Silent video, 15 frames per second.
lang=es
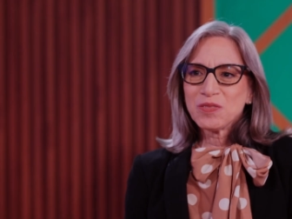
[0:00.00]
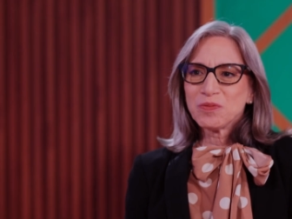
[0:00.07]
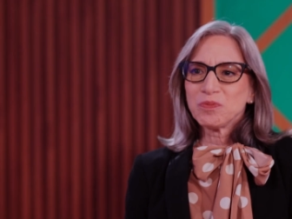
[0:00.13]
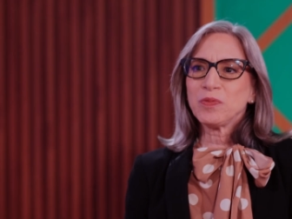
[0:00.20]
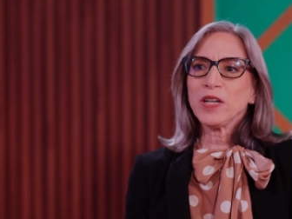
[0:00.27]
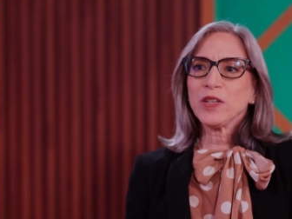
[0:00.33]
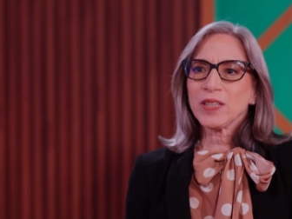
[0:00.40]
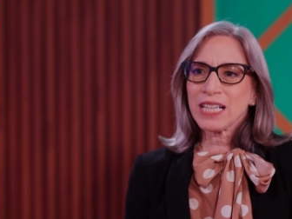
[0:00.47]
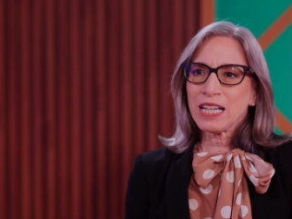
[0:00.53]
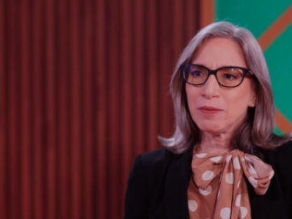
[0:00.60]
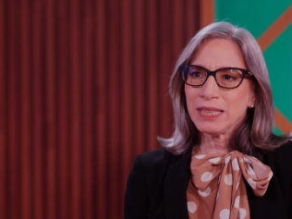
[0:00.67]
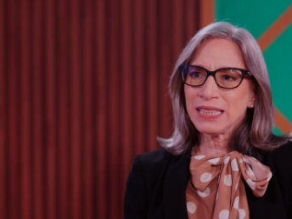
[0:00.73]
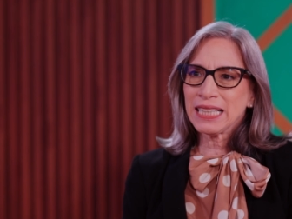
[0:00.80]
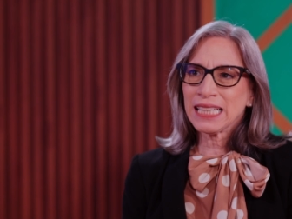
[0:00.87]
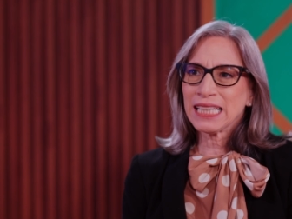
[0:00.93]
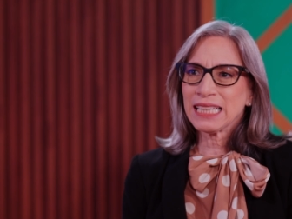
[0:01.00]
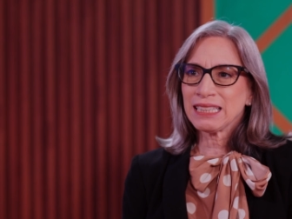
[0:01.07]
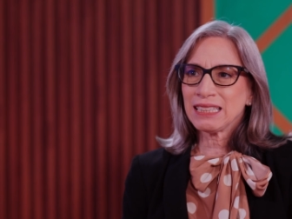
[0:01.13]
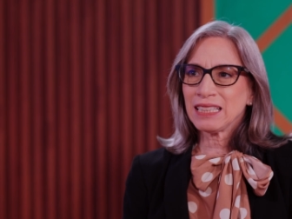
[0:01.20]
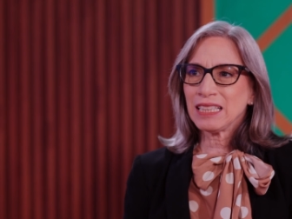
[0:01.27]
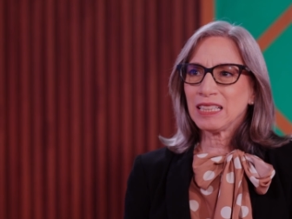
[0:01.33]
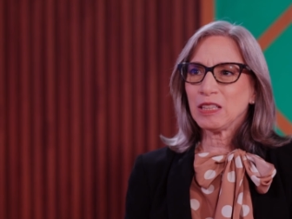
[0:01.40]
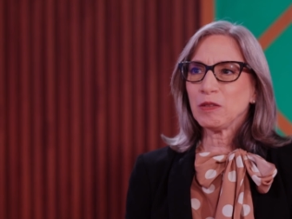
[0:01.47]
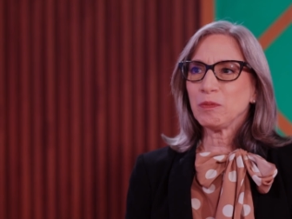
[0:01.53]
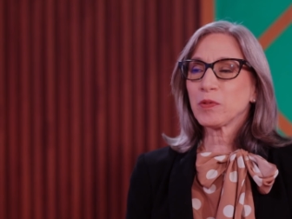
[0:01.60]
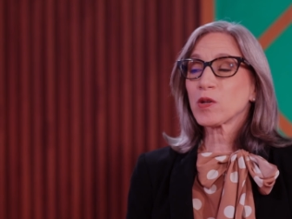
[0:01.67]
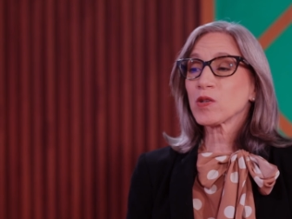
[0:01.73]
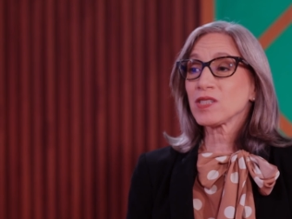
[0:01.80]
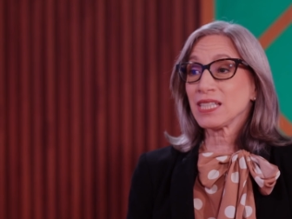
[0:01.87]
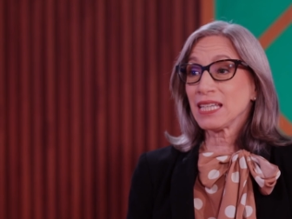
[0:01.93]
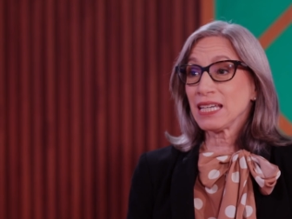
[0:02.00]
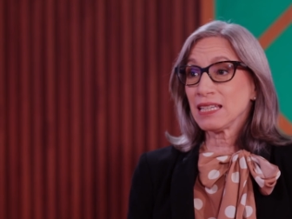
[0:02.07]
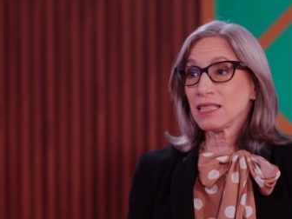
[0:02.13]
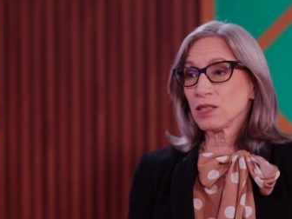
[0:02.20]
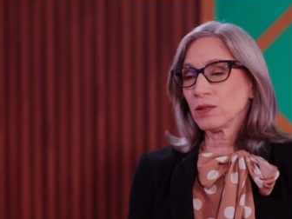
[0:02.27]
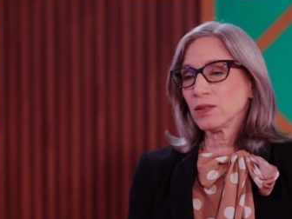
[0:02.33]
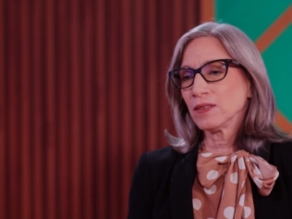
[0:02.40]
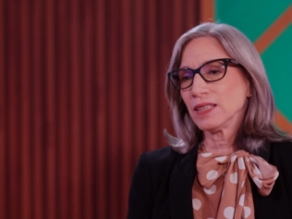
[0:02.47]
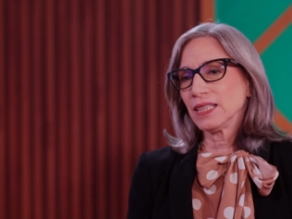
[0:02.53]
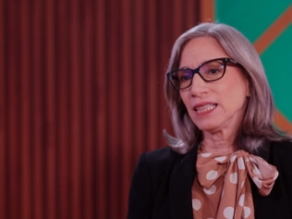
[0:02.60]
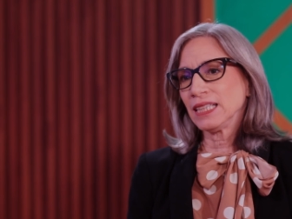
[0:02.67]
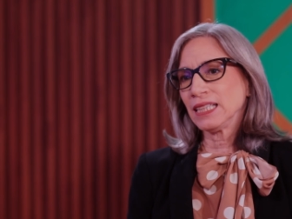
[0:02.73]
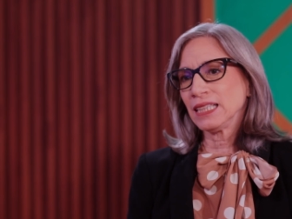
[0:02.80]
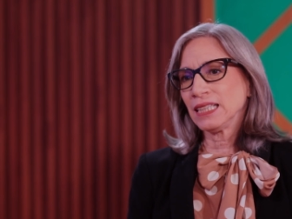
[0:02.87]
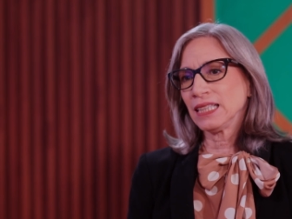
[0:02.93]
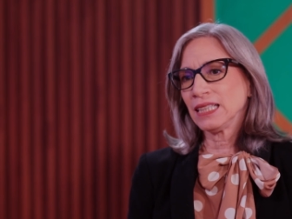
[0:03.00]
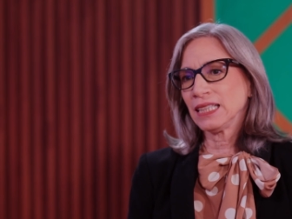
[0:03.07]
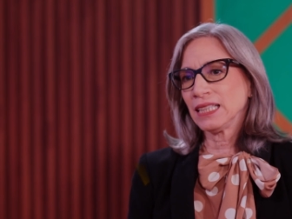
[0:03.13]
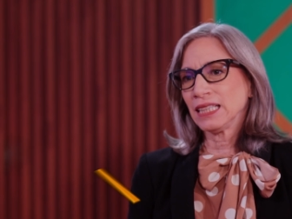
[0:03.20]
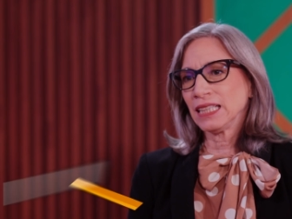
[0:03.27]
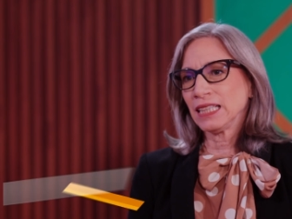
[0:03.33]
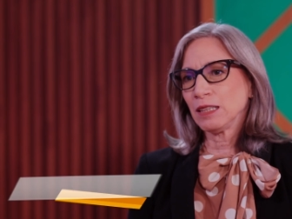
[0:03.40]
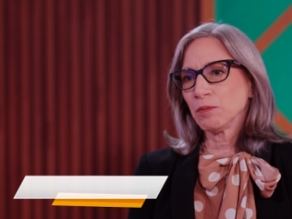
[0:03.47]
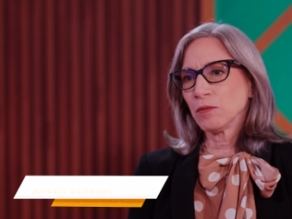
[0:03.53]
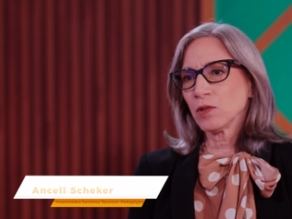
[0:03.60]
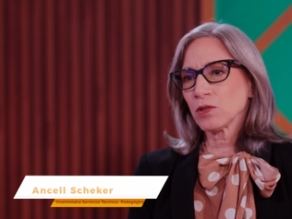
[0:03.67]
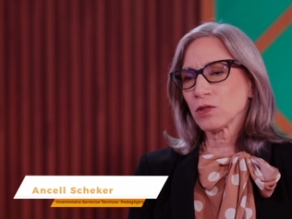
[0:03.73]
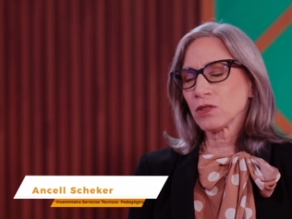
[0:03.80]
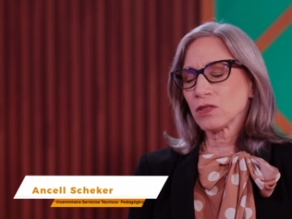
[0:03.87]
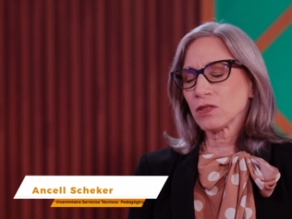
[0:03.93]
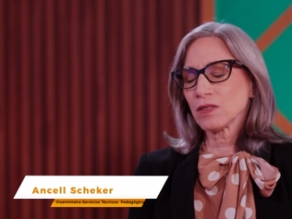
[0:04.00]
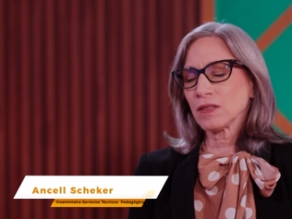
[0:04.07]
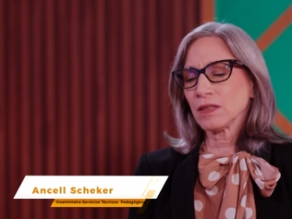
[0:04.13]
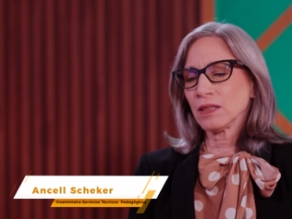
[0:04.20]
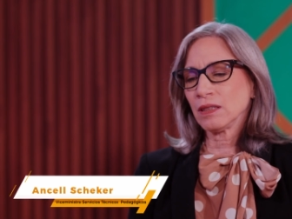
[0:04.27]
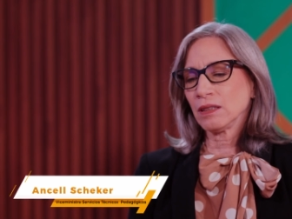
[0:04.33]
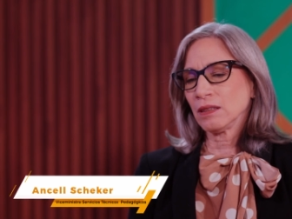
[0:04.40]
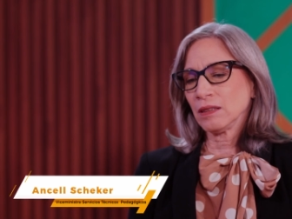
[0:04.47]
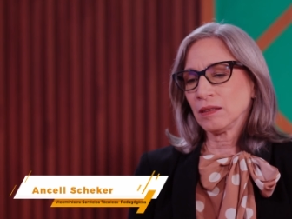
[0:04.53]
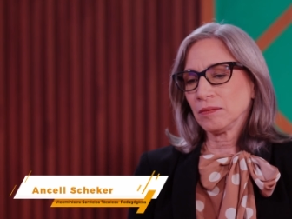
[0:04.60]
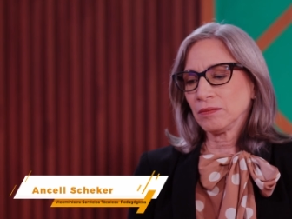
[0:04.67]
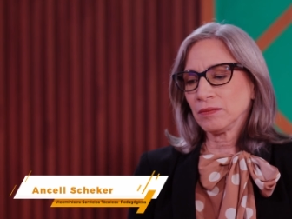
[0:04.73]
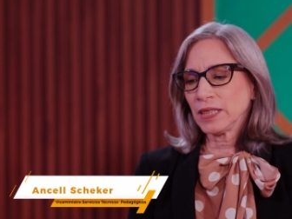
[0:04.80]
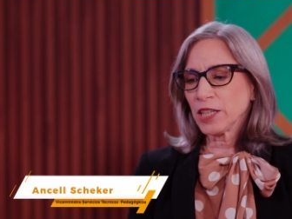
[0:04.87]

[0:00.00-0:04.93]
Bueno, realmente en este proceso eh, hemos eh,